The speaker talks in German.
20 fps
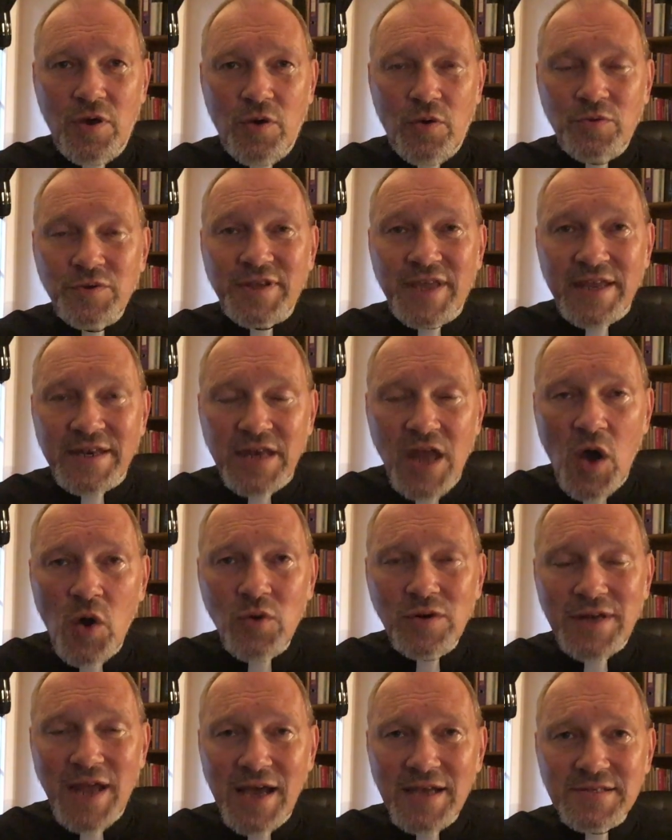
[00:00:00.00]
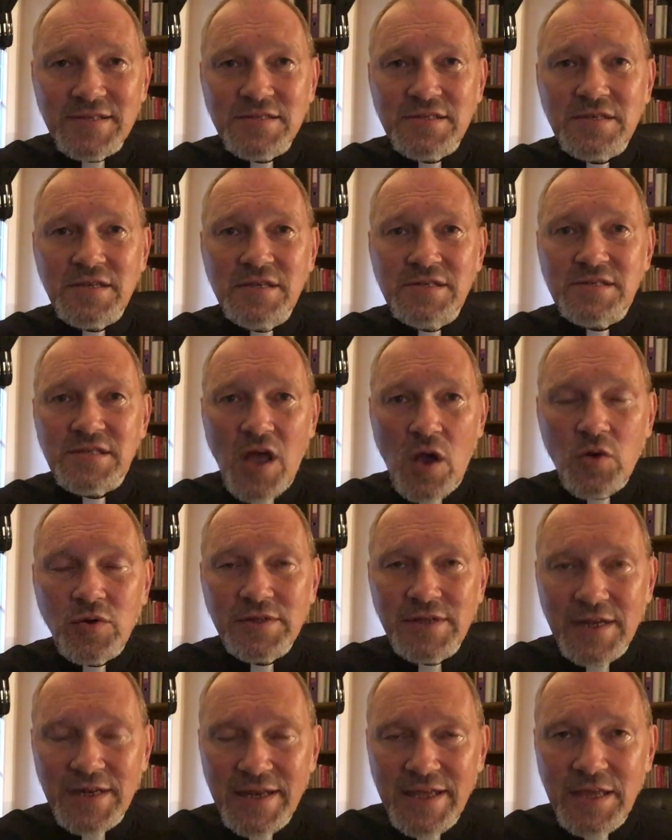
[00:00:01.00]
Und genau das ist auch
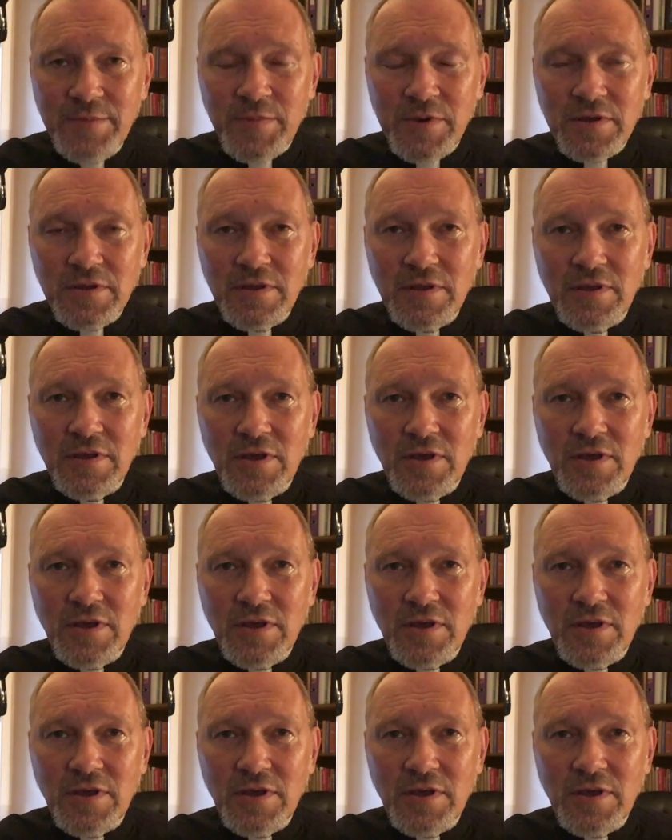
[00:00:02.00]
die Liebe